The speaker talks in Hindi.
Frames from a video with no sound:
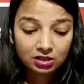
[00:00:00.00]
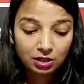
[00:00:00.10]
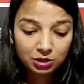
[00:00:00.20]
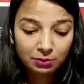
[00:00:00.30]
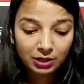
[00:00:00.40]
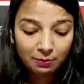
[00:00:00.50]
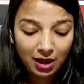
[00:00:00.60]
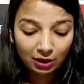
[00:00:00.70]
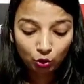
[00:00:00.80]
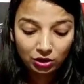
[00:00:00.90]
सबसे बड़ी
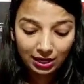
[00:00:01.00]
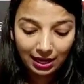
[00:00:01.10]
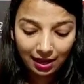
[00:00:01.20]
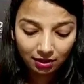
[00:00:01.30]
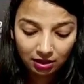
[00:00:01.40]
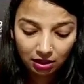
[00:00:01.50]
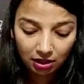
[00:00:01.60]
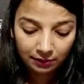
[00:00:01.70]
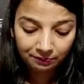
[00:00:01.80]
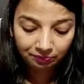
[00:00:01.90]
बात तो ये है कि
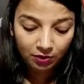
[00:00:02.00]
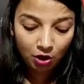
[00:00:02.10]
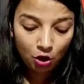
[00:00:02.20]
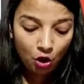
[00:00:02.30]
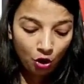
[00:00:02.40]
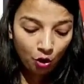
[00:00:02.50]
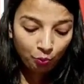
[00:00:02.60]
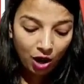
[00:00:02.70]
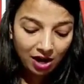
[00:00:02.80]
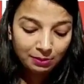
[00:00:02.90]

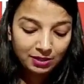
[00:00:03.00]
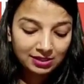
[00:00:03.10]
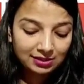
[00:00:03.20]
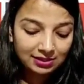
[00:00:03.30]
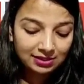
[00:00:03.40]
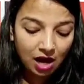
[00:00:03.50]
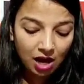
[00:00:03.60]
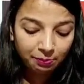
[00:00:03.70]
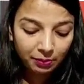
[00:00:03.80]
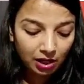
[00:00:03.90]
पुरानी बसेस के
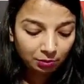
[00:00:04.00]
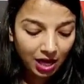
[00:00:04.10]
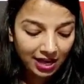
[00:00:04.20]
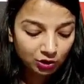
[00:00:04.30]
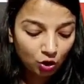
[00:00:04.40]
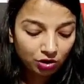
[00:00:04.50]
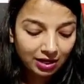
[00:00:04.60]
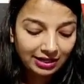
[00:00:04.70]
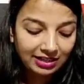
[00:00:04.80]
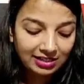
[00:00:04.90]
स्थान पर अब 250
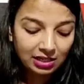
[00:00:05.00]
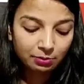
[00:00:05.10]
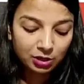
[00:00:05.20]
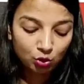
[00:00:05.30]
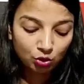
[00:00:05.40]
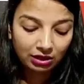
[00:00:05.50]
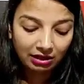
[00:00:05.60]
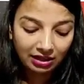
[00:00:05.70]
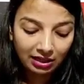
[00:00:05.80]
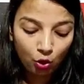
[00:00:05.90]
नई डीजल बसों की
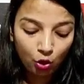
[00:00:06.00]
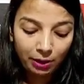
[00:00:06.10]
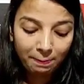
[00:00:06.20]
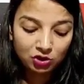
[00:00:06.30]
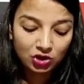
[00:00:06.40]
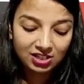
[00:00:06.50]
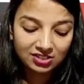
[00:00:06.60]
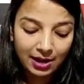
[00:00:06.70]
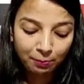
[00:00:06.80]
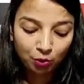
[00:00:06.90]
खरीद होगी 50
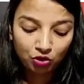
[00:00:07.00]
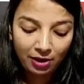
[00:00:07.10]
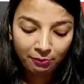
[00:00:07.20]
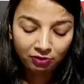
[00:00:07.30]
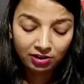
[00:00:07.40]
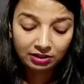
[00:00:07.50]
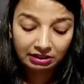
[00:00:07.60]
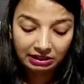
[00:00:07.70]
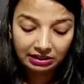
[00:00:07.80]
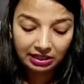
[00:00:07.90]
टेम्पो ट्रैवलर
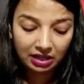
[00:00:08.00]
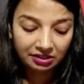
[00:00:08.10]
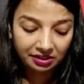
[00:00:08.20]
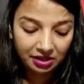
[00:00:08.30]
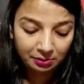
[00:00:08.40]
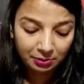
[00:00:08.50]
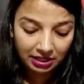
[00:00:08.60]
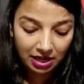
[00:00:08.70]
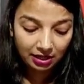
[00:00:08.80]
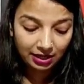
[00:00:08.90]
खरीदने का निर्णय भी
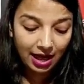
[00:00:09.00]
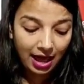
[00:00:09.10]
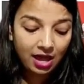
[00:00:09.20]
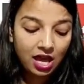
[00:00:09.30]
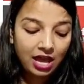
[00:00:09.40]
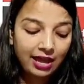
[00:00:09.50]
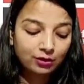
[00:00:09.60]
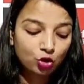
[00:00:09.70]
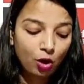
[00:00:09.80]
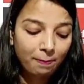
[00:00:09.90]
लिया गया है
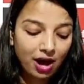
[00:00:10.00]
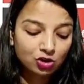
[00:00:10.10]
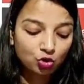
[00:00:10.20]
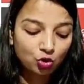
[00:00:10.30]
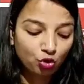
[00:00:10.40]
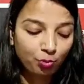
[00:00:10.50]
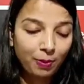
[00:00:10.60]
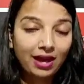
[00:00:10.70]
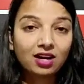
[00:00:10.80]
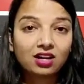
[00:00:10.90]
105 करोड़
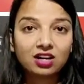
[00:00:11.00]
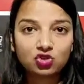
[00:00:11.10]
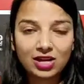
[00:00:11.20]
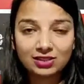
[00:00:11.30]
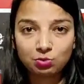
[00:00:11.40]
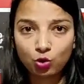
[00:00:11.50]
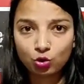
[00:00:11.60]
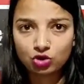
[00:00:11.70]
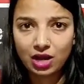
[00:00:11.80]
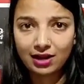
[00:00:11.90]
रुपए का खर्चा इसमें
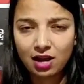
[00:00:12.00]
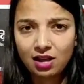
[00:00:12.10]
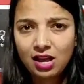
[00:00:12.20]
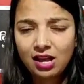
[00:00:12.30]
हो जाएगा